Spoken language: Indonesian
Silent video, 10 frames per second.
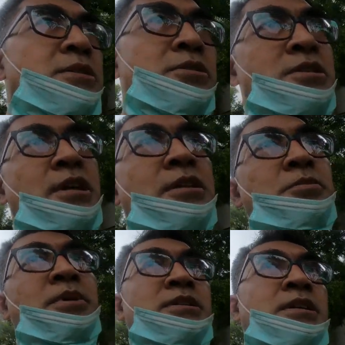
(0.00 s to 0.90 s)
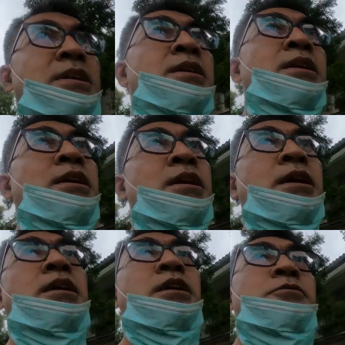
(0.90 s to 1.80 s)
sosial itu biasanya
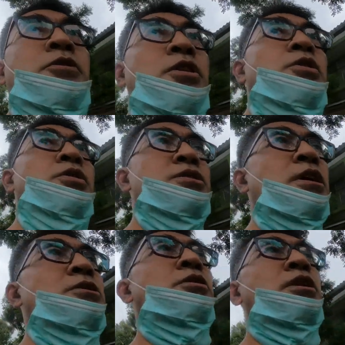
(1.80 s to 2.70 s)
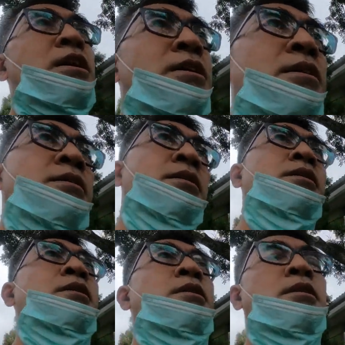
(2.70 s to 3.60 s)
Anda follow satu orang,
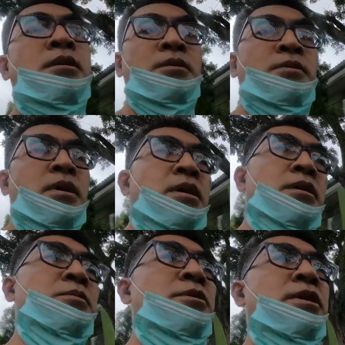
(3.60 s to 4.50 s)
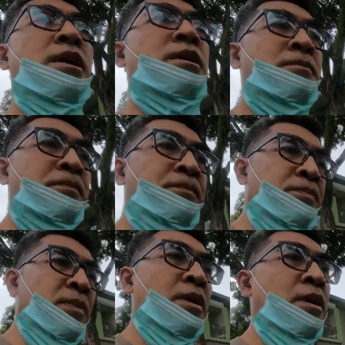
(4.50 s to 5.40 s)
maka kemudian
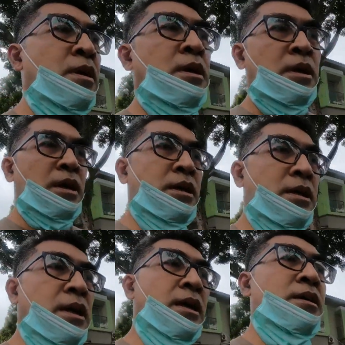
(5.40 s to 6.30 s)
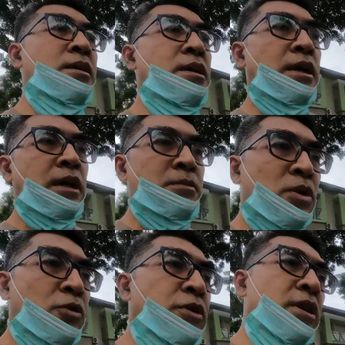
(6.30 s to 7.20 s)
Anda lihat
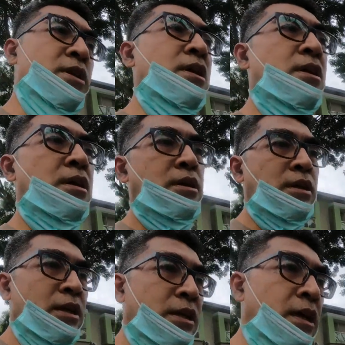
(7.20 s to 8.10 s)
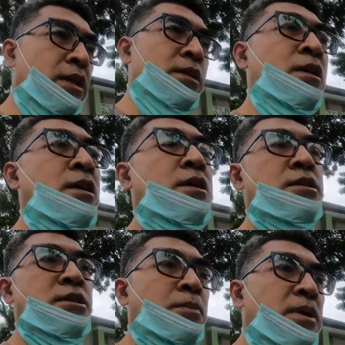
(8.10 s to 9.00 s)
profilnya, Anda lihat
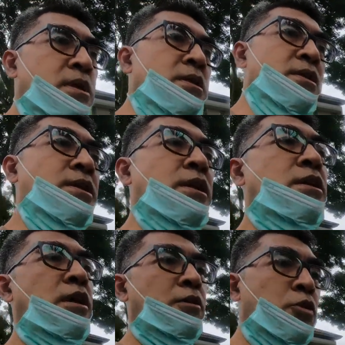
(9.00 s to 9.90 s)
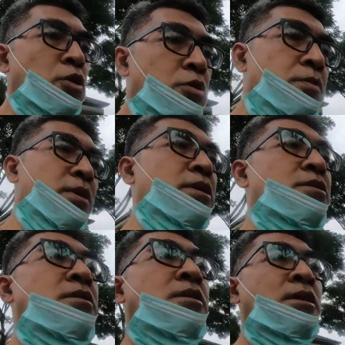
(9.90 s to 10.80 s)
siapa saja yang dia follow
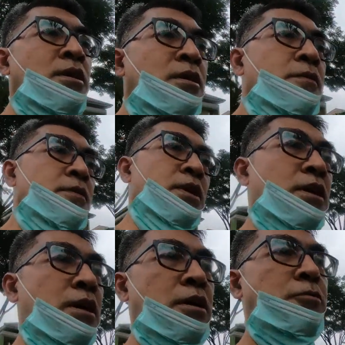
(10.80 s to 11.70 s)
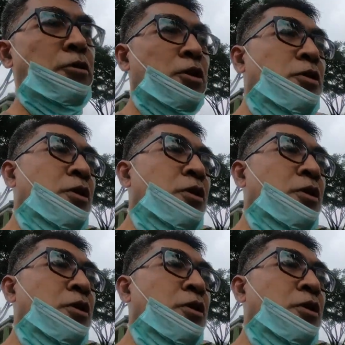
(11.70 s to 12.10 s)
begitu, dan Anda follow